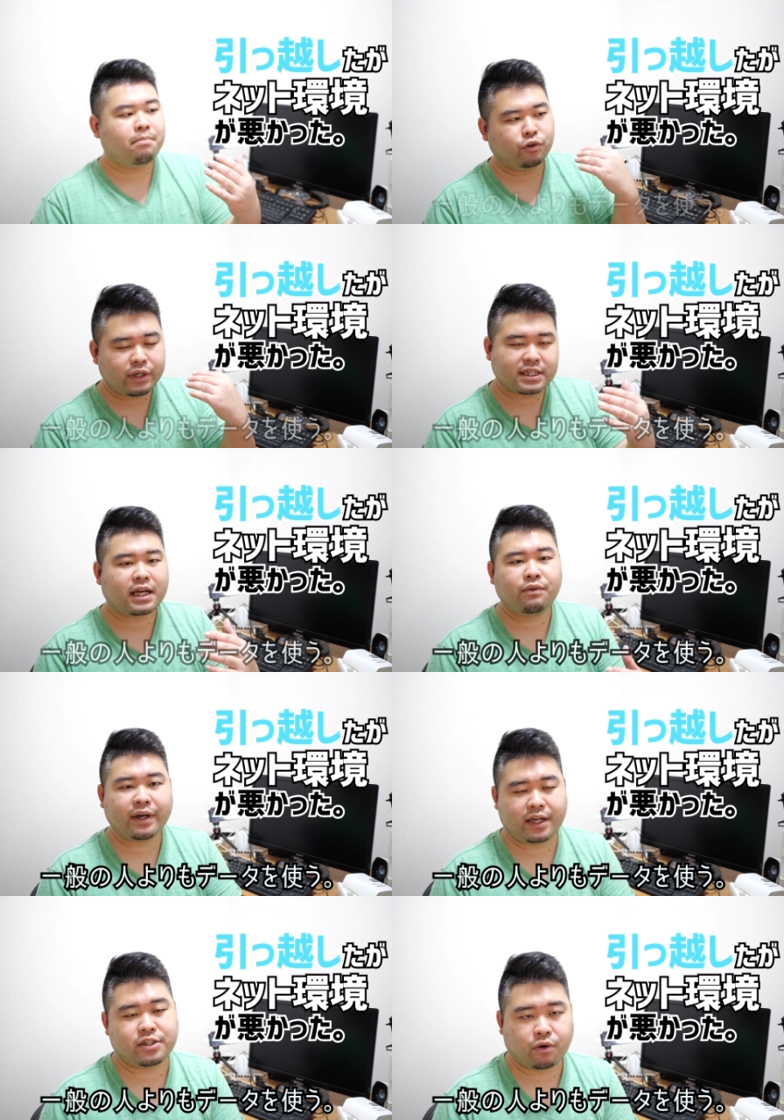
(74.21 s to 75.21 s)
より使う
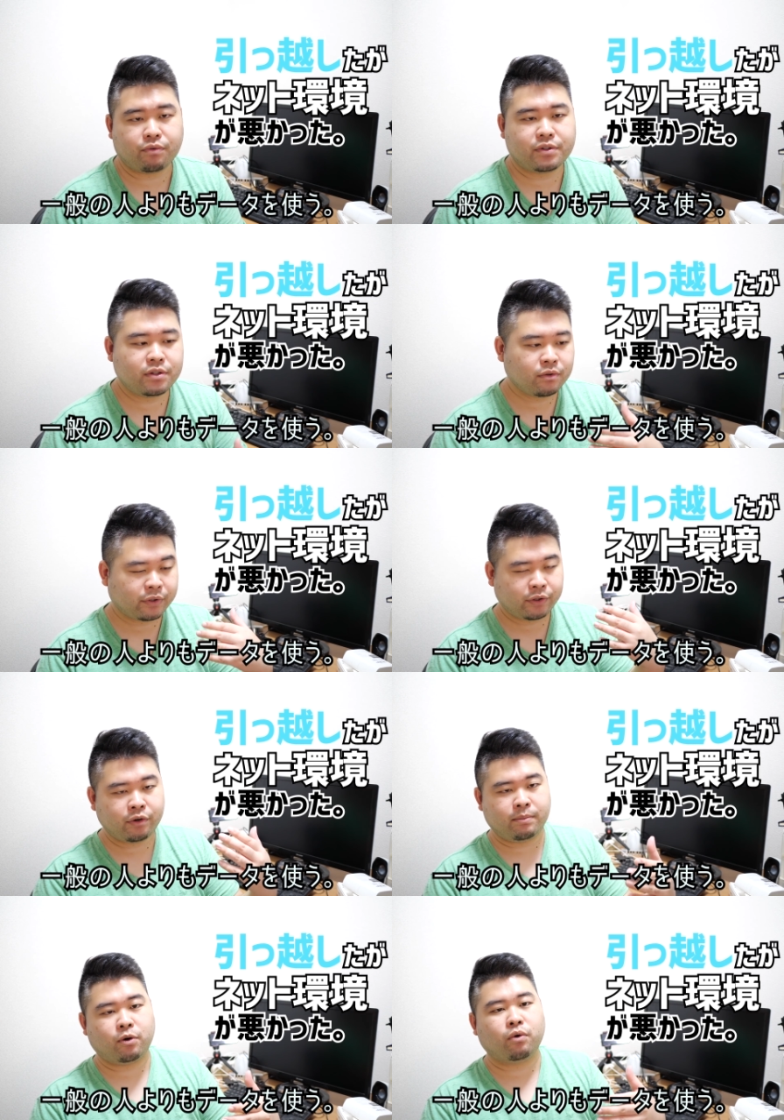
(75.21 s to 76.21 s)
わけですよ。普通の人
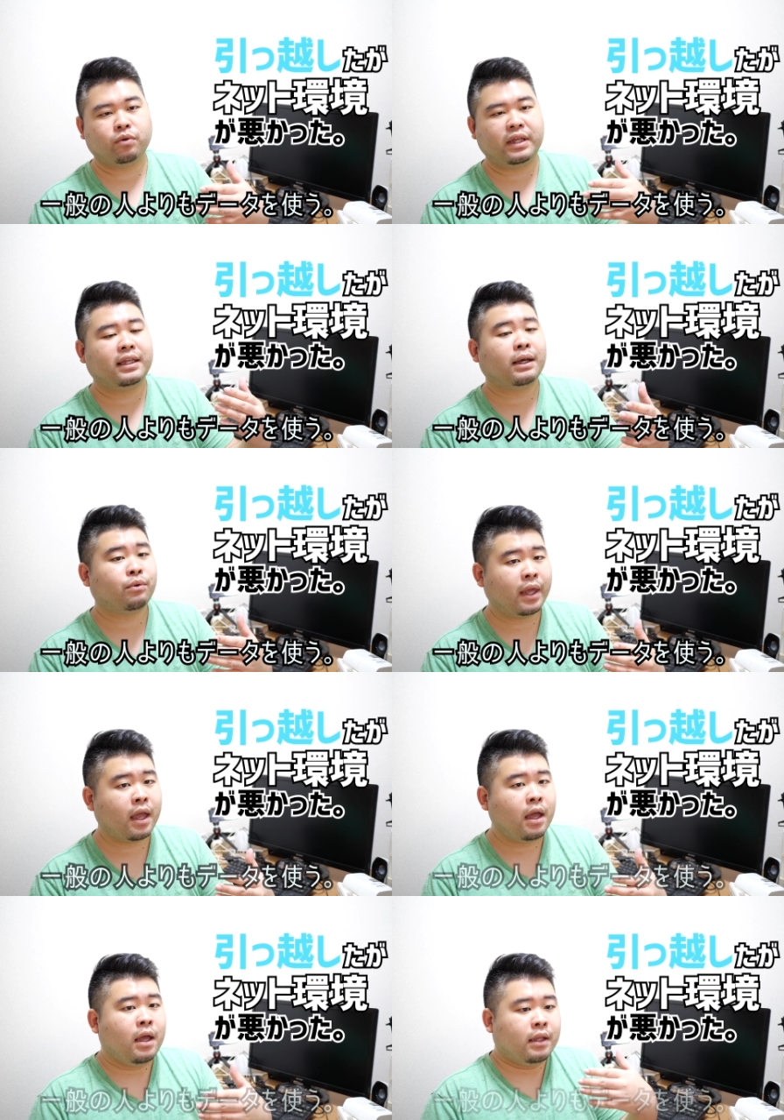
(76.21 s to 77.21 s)
よりもこうデータをね。